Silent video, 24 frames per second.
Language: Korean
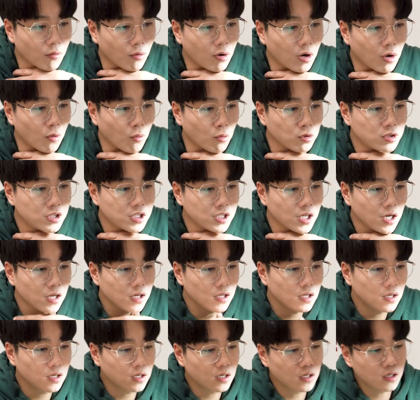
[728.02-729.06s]
원래
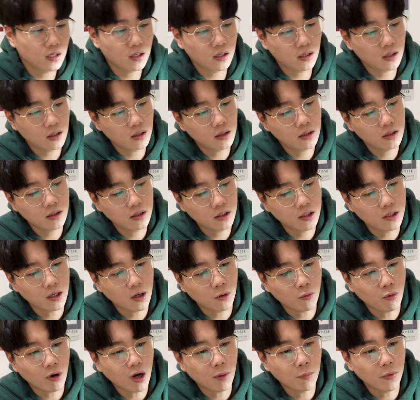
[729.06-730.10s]

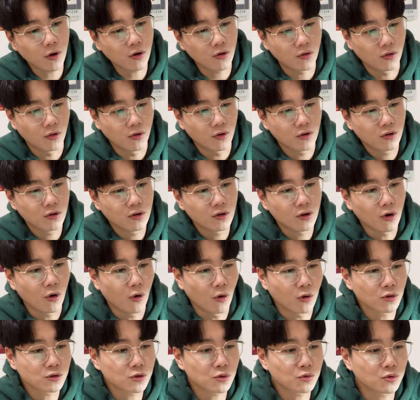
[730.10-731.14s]
OCR이라고 하면
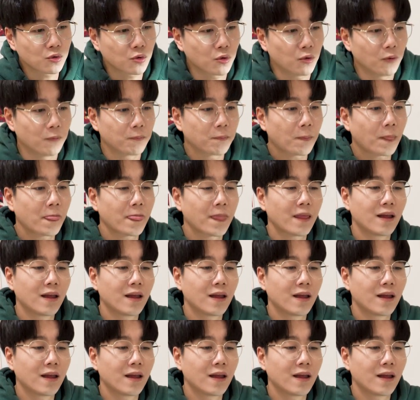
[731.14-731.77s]
어느 정도